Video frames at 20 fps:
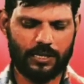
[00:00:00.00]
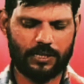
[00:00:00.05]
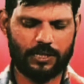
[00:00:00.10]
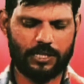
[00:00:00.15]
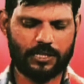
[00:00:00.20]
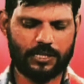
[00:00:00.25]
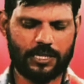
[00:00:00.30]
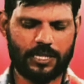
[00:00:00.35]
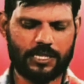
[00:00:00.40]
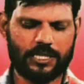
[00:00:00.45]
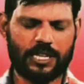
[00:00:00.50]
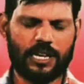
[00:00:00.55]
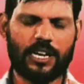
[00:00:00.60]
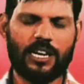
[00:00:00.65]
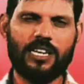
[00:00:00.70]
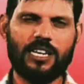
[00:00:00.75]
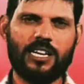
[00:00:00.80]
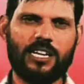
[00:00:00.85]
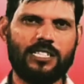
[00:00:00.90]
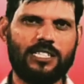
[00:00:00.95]
जिसने
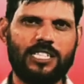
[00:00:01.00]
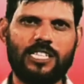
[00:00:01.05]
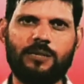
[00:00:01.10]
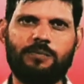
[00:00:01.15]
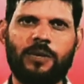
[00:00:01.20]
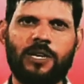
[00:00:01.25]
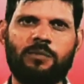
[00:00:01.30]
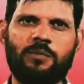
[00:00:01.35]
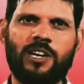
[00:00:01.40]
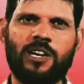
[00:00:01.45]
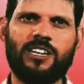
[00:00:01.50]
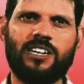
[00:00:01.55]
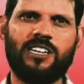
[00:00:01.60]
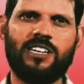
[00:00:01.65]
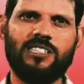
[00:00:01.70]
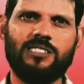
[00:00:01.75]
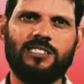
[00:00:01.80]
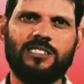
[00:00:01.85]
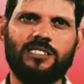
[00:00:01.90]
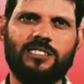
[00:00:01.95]
जलाया दीप हमारा
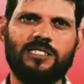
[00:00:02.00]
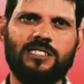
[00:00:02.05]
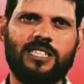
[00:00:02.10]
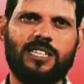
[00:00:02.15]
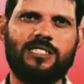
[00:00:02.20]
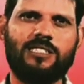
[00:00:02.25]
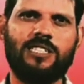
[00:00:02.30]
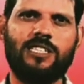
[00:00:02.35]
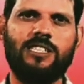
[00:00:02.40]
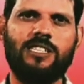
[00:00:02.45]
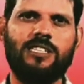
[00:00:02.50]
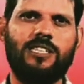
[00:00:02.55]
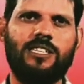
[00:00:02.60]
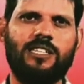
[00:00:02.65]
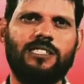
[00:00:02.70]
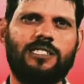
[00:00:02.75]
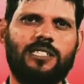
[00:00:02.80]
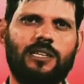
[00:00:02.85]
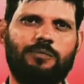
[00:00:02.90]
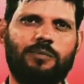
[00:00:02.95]
सर सैद है
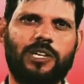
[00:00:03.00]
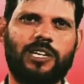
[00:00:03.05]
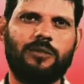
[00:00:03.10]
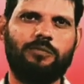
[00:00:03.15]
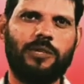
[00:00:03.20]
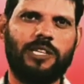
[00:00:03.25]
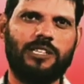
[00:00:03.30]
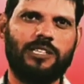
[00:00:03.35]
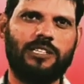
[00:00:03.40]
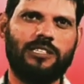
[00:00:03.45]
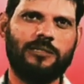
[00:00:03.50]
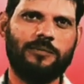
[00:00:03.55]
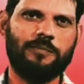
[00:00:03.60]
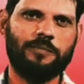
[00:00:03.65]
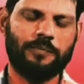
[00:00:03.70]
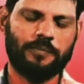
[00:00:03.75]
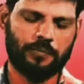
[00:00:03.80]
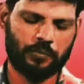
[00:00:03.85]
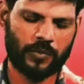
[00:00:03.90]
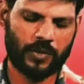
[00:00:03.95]
सबका प्यारा
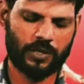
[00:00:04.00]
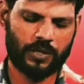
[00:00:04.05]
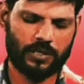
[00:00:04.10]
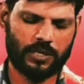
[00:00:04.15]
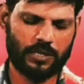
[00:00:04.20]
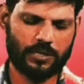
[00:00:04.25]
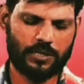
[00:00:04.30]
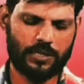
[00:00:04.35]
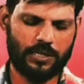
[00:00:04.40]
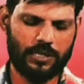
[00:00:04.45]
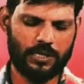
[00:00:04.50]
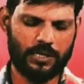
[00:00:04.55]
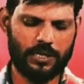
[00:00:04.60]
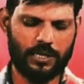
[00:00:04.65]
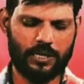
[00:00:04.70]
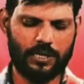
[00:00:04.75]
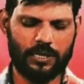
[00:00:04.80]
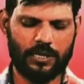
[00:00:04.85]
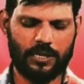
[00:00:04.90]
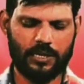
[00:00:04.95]
सर सैद
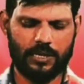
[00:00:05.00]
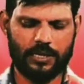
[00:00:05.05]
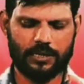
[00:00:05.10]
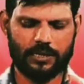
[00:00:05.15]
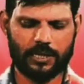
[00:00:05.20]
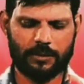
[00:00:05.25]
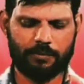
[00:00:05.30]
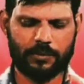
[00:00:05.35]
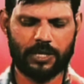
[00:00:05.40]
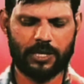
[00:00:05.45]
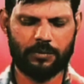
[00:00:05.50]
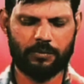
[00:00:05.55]
है सबका